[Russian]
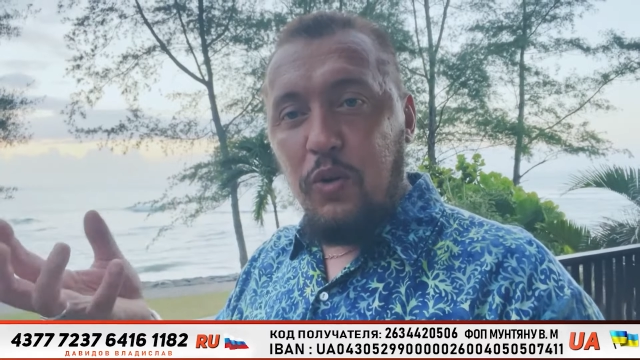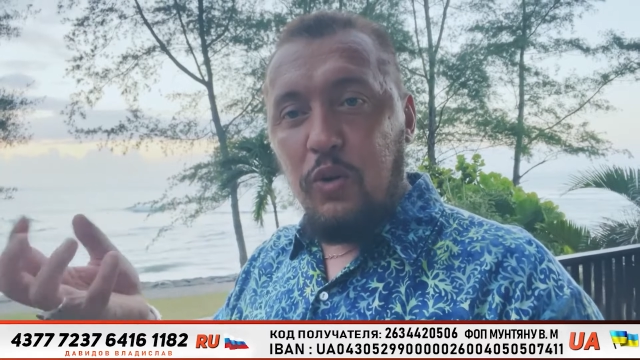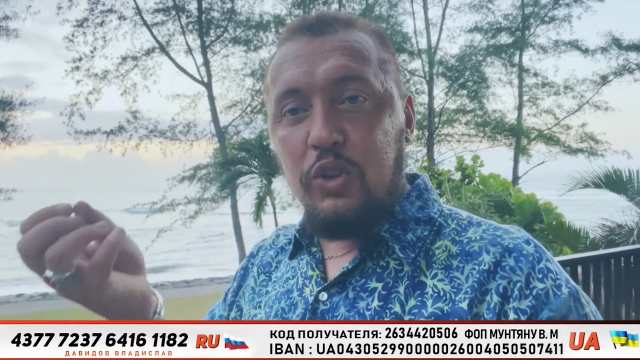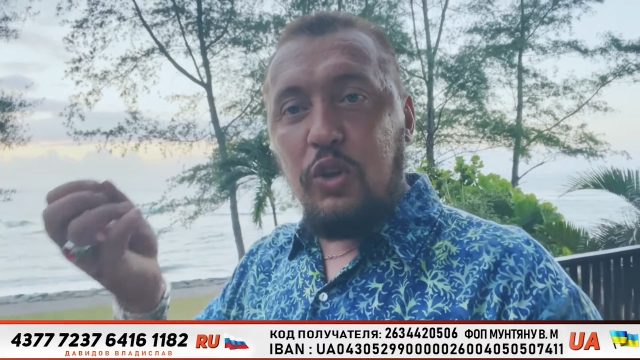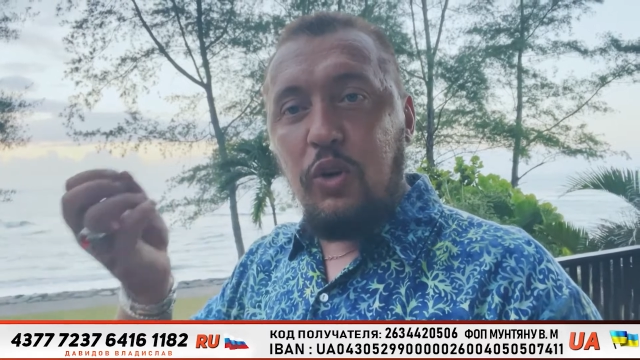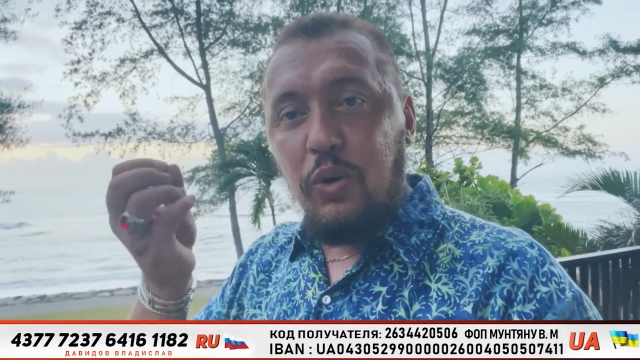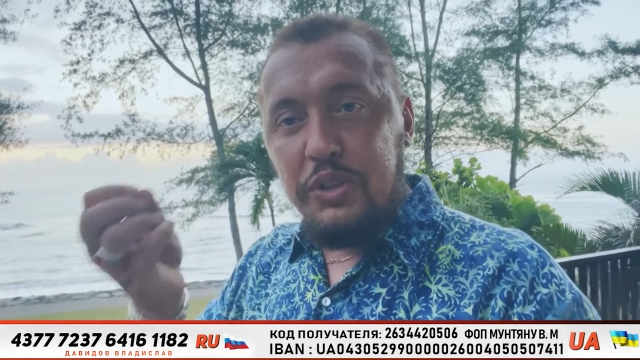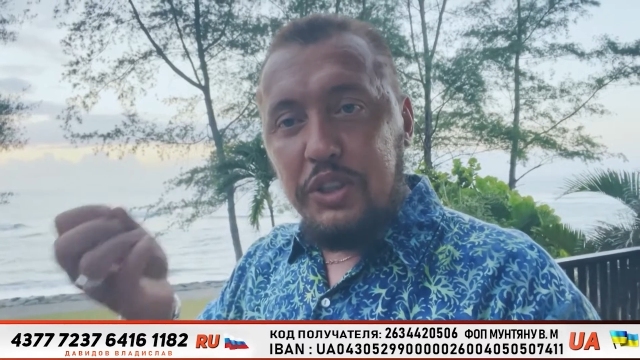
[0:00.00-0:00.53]
Он
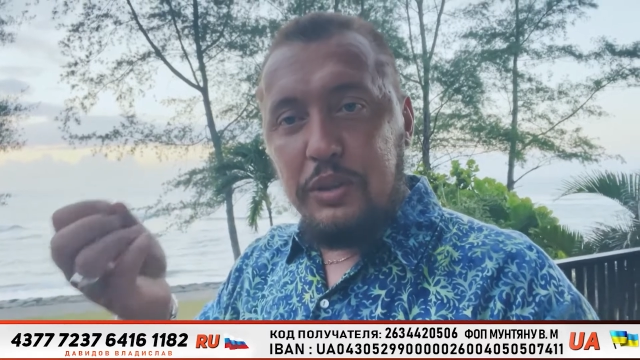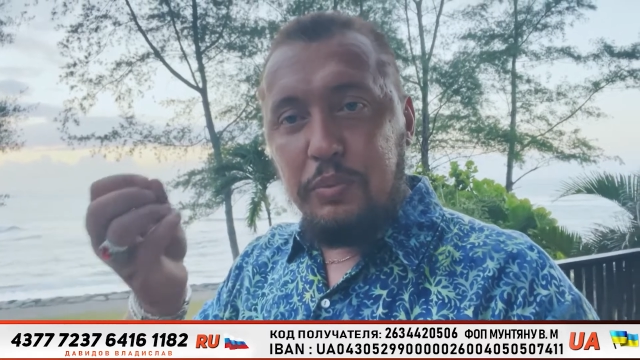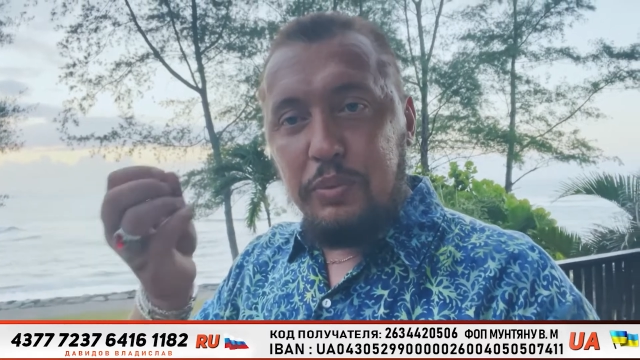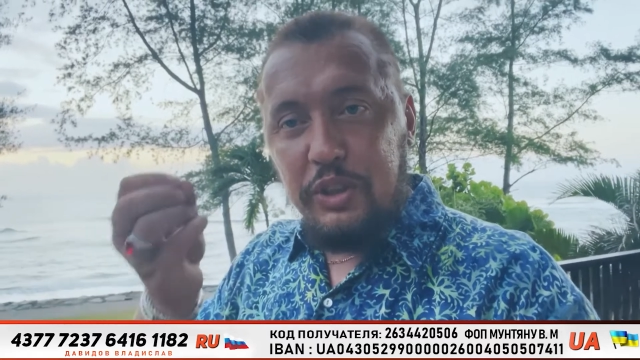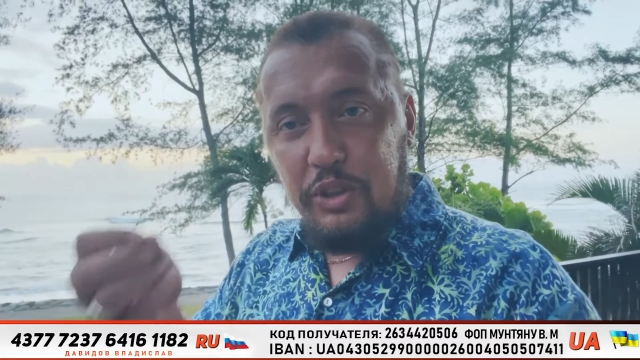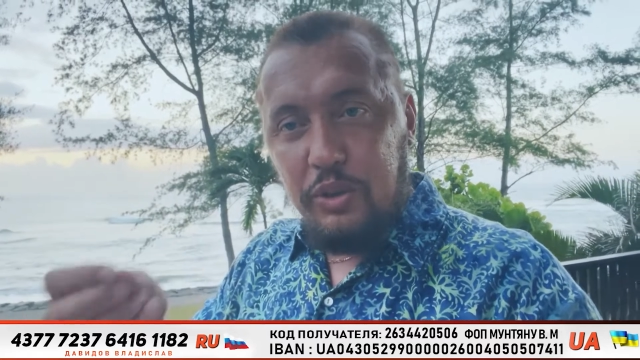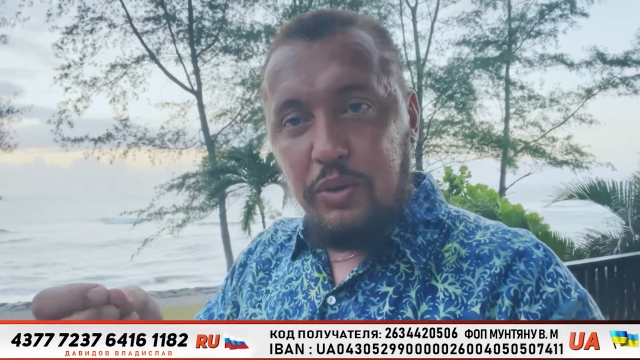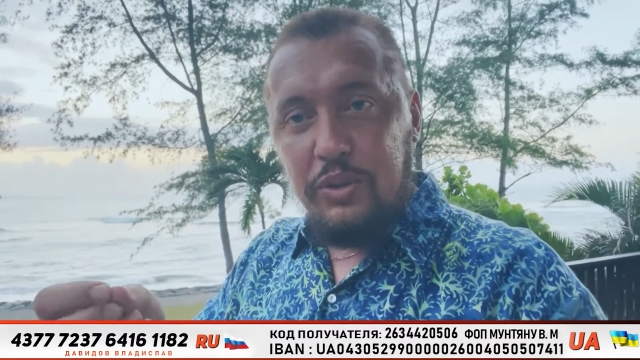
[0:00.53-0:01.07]
хочет –
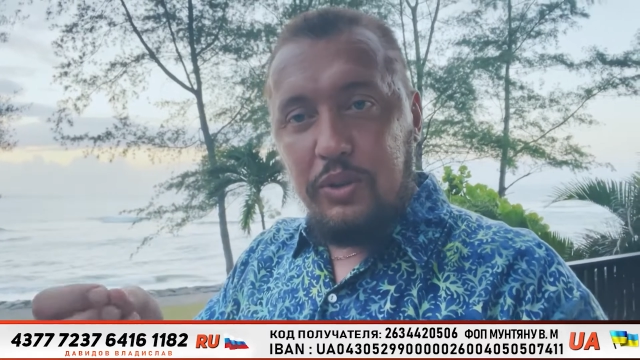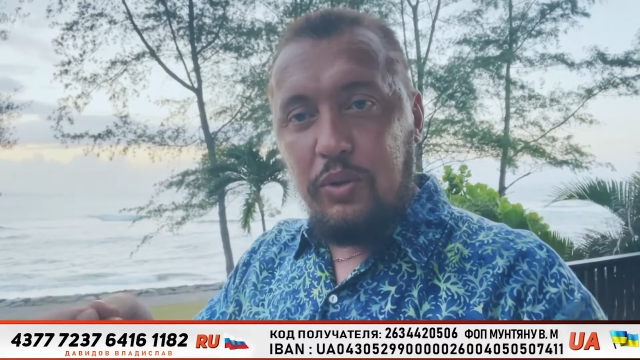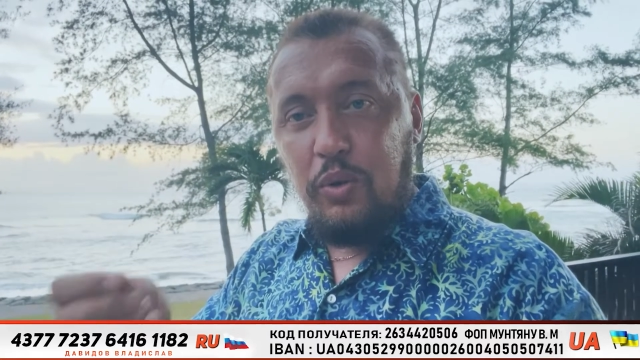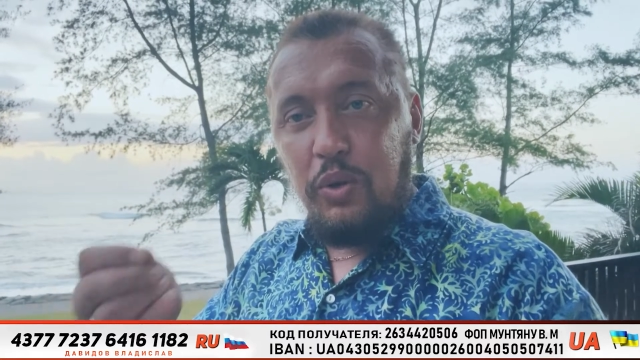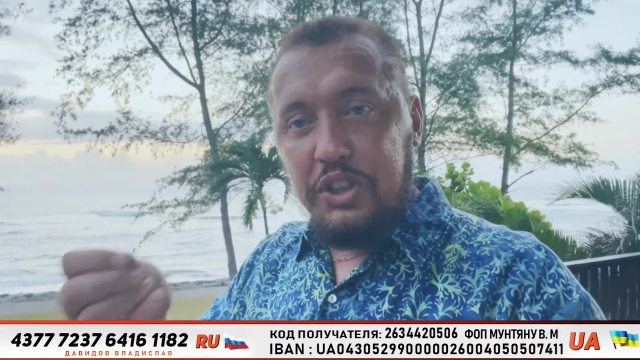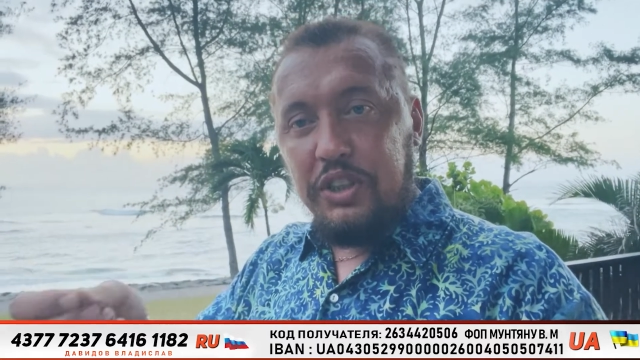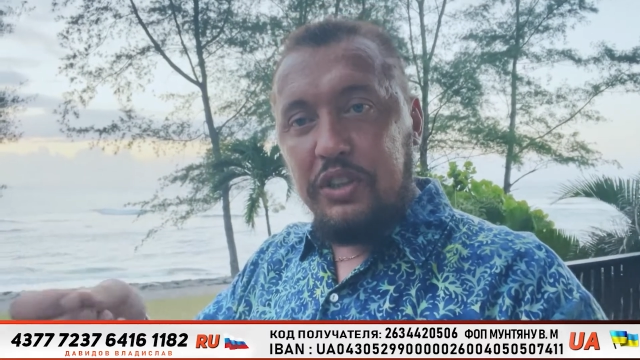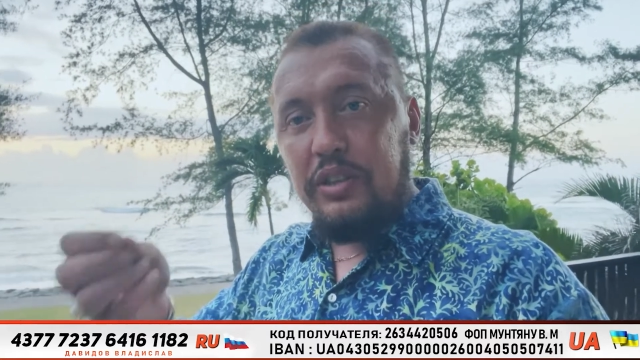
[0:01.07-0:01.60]
придет,
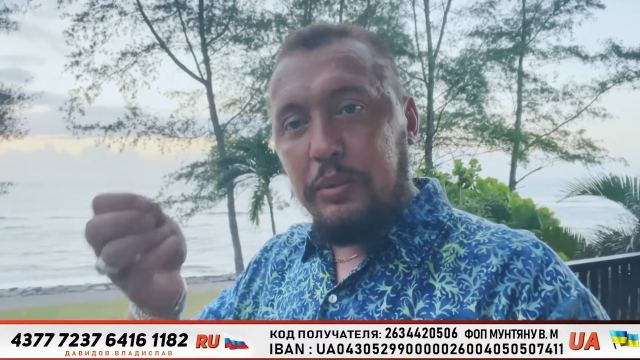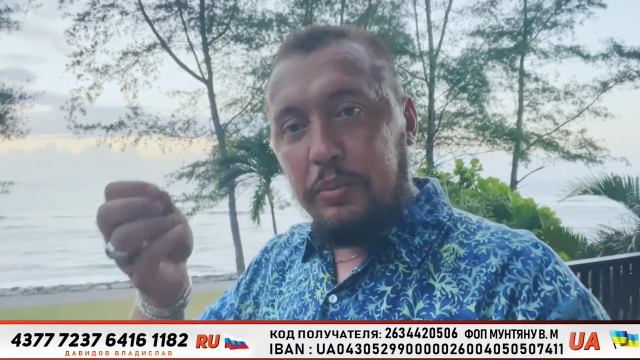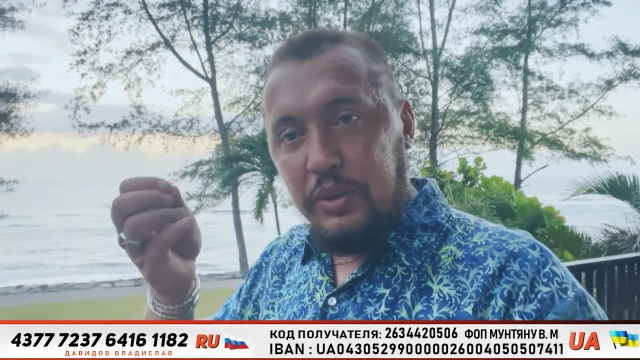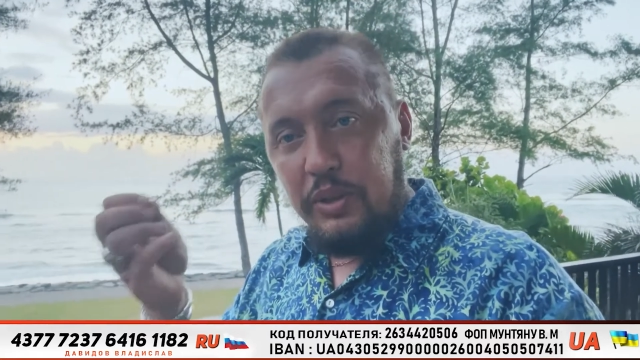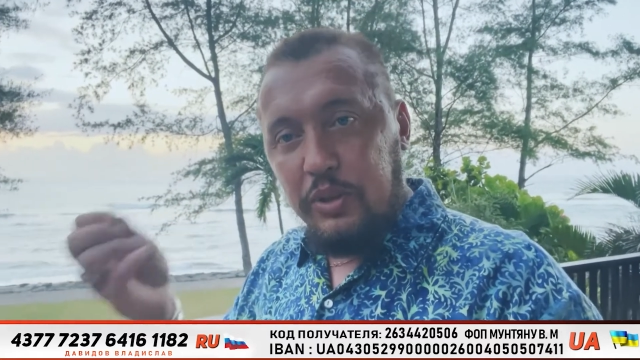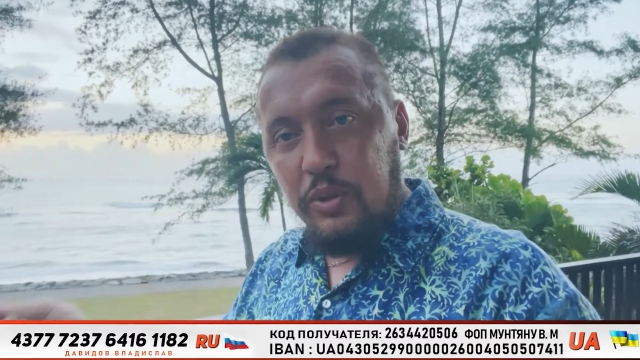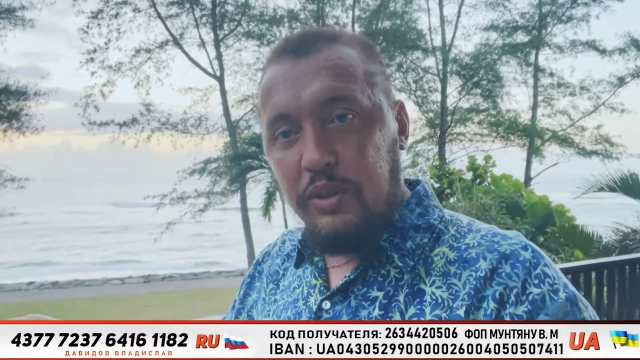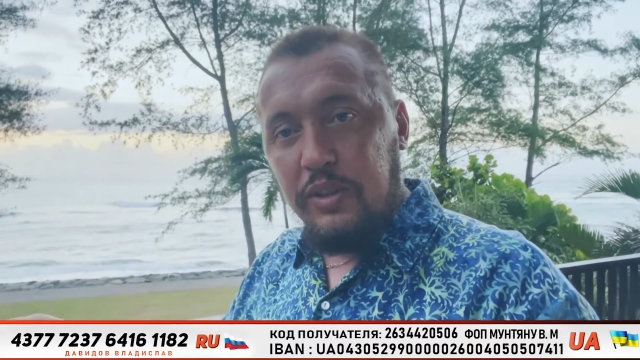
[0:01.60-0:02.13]
хочет – не
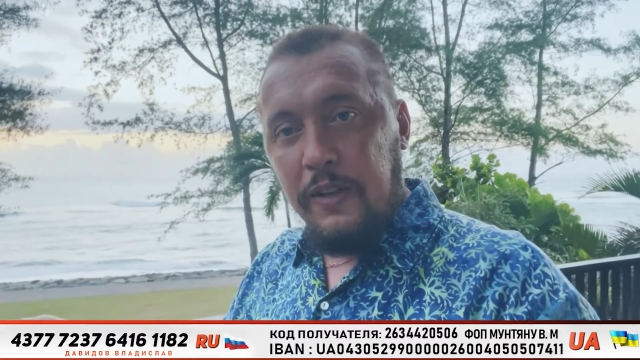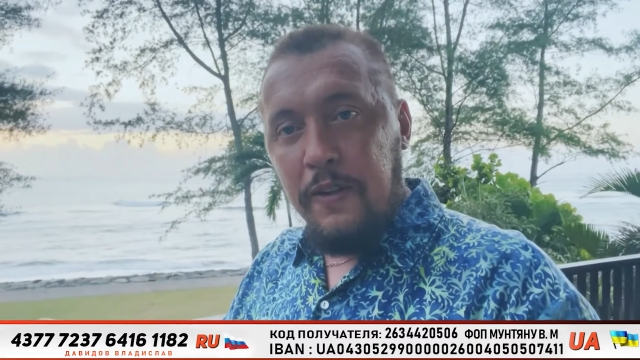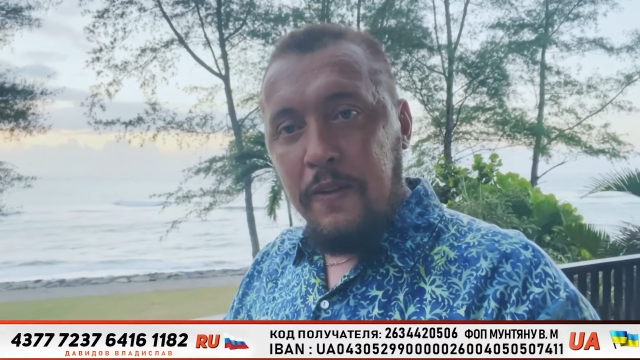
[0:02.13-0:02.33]
придет.